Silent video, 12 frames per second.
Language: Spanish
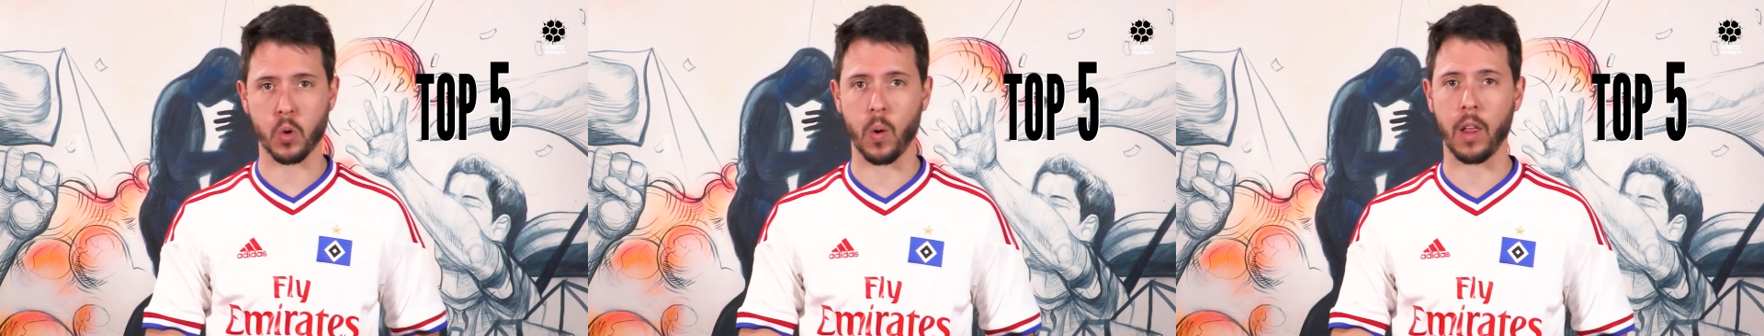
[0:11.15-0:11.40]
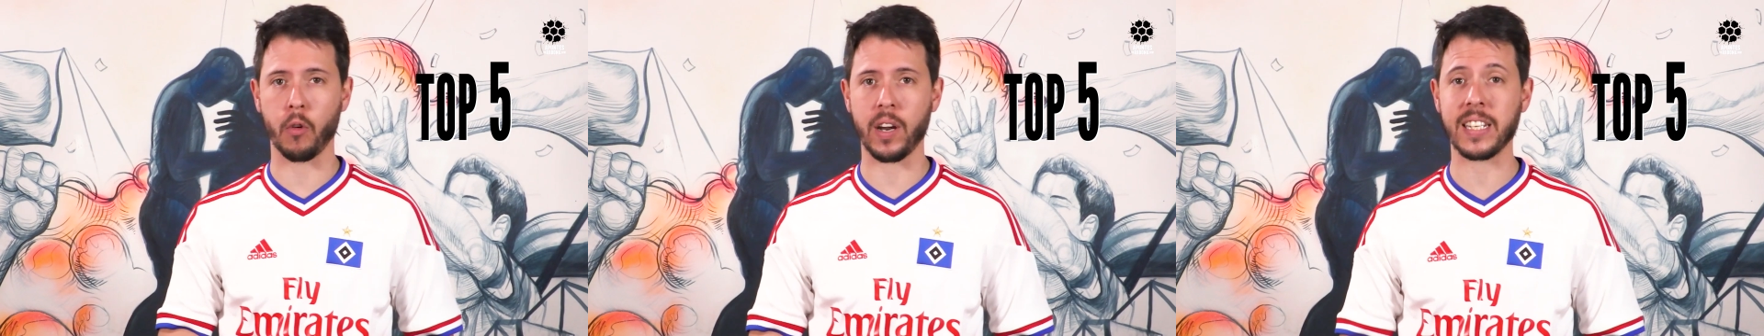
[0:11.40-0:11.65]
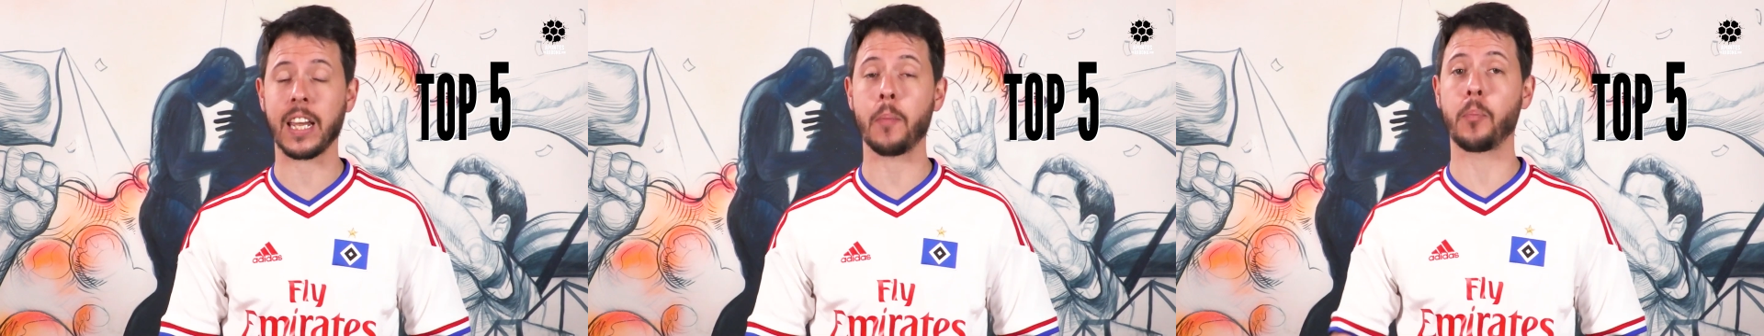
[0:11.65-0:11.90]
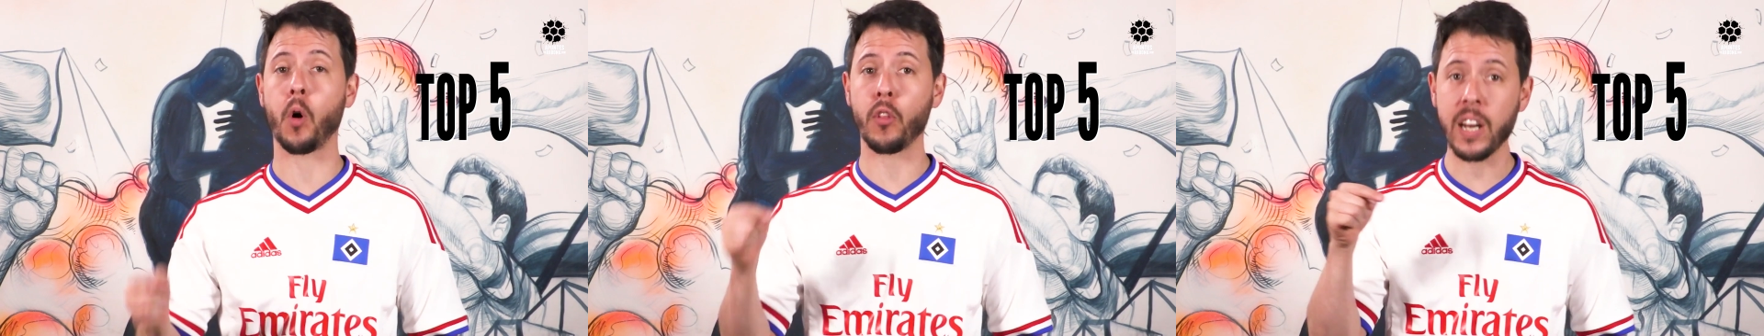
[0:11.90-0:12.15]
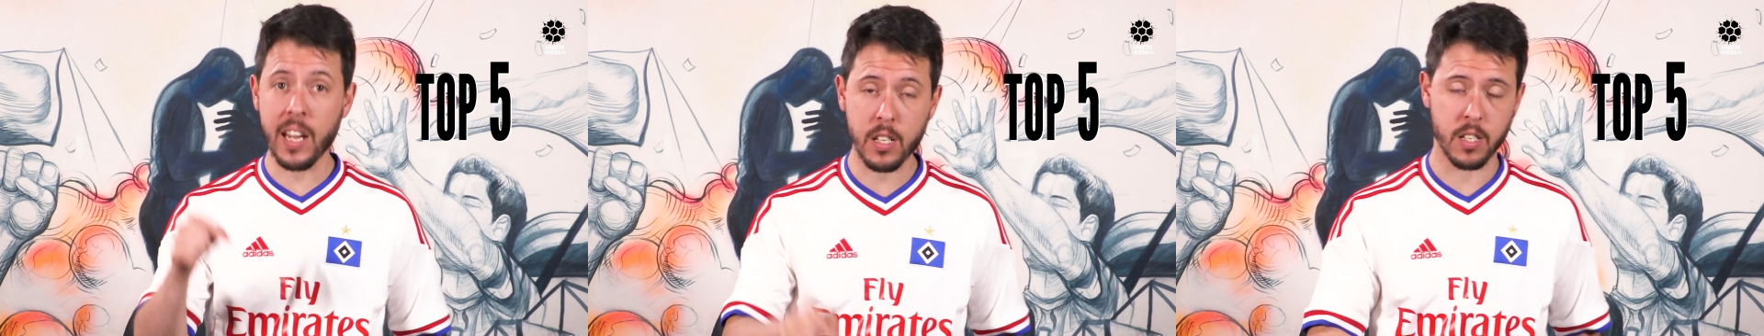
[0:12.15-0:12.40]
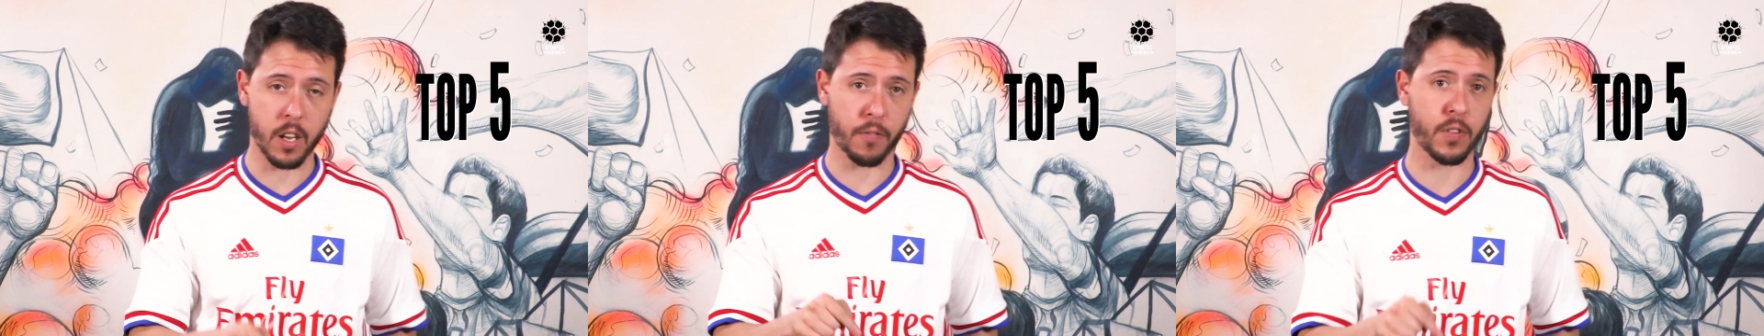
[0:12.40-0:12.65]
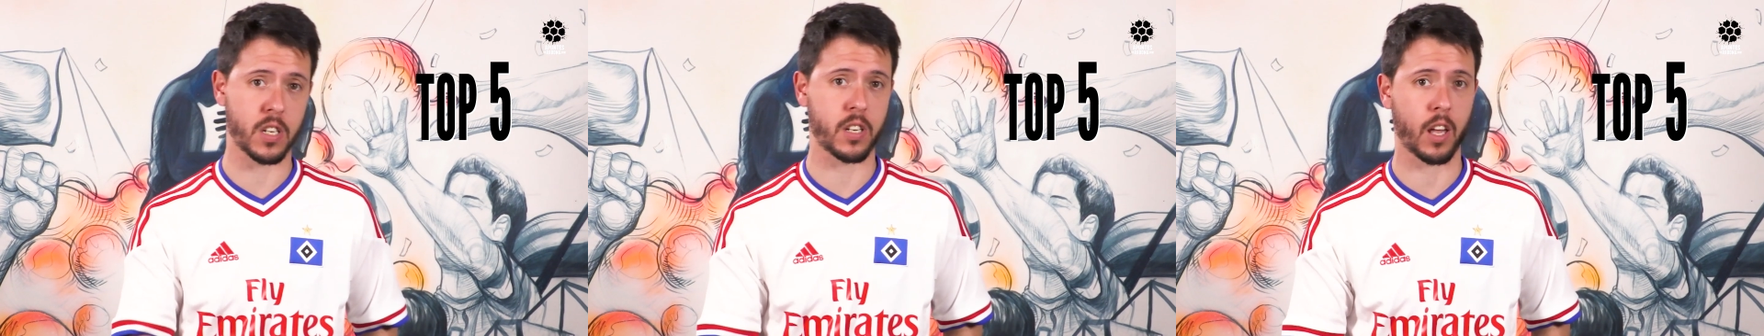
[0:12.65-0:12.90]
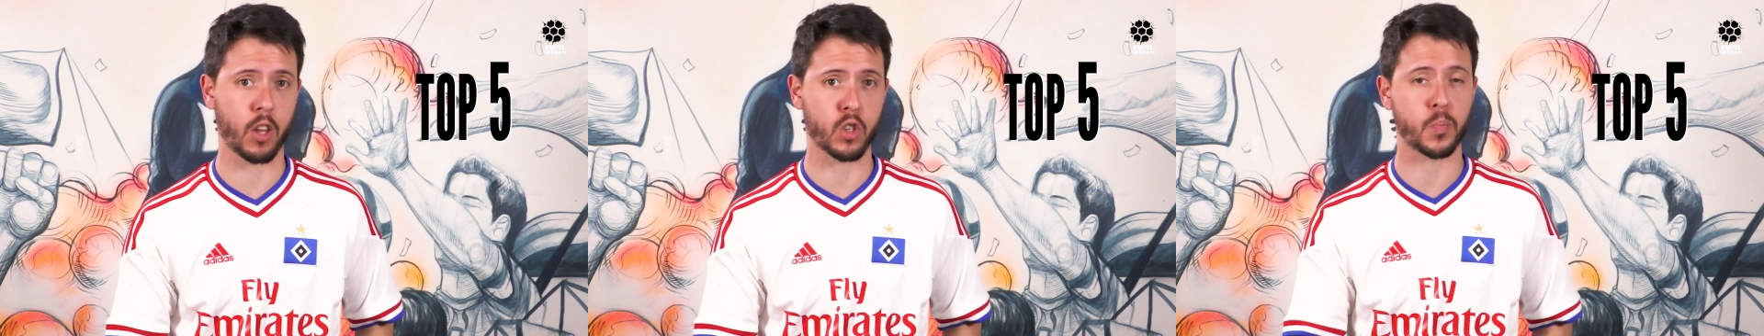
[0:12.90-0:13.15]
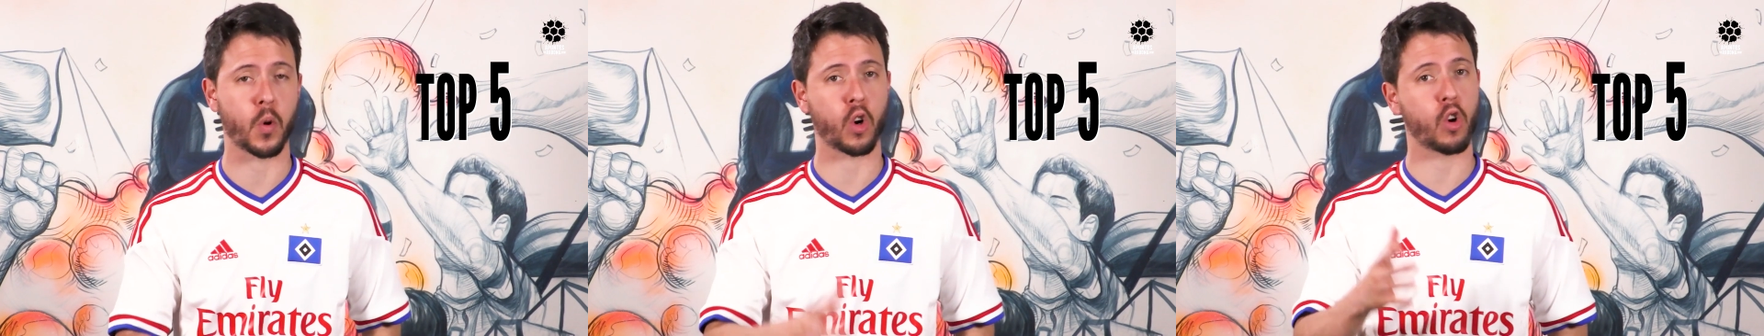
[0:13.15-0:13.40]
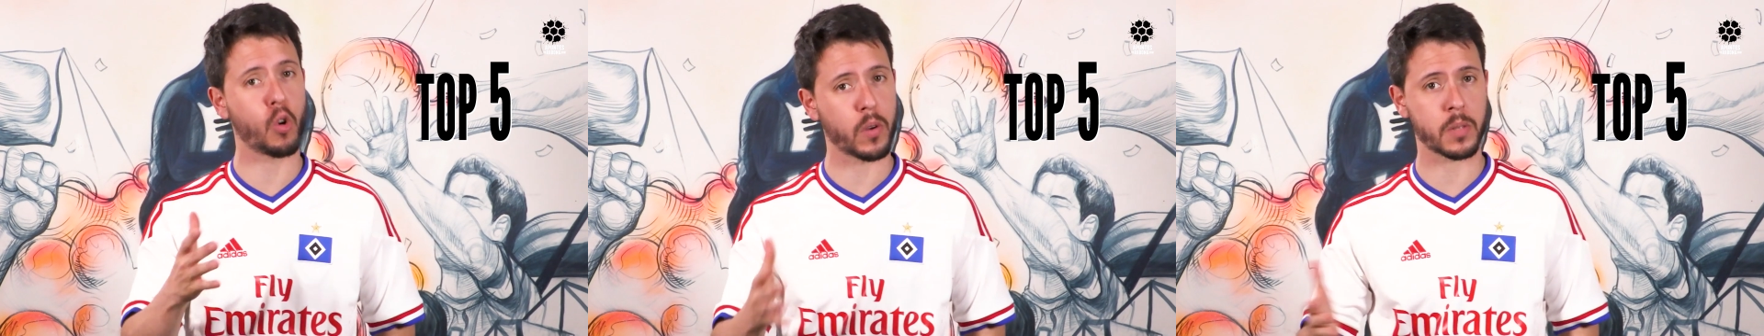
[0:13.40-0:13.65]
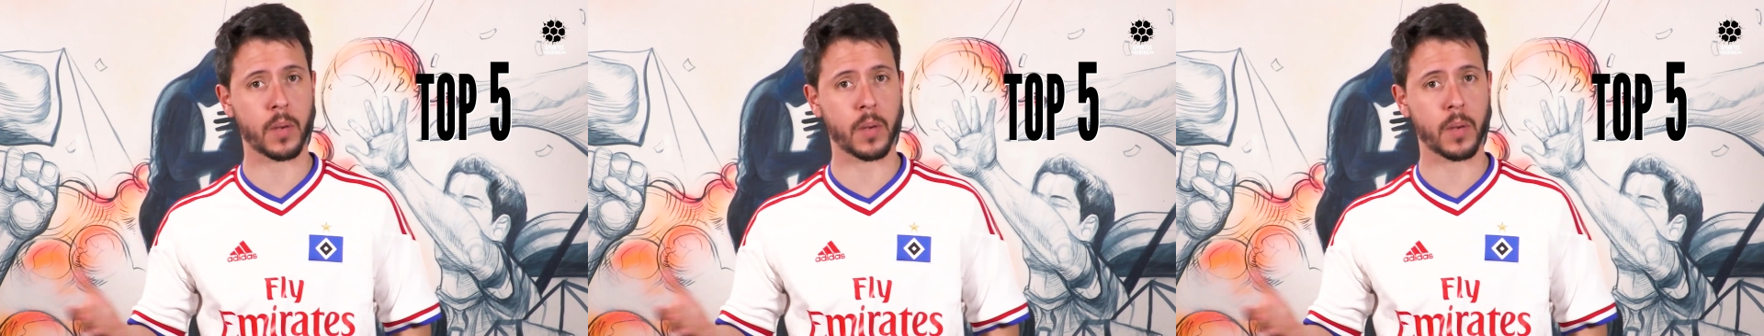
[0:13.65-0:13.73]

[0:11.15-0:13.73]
jugadores que podrían ser fichados por clubes